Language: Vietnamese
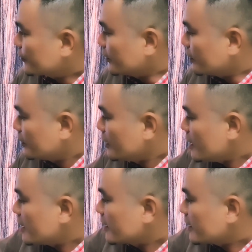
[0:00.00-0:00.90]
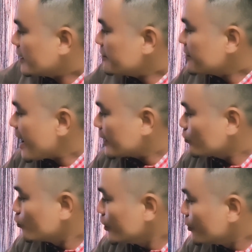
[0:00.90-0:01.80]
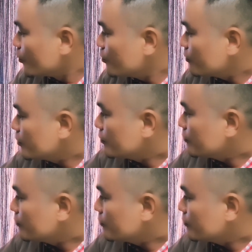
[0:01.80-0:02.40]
Rồi, cái that will,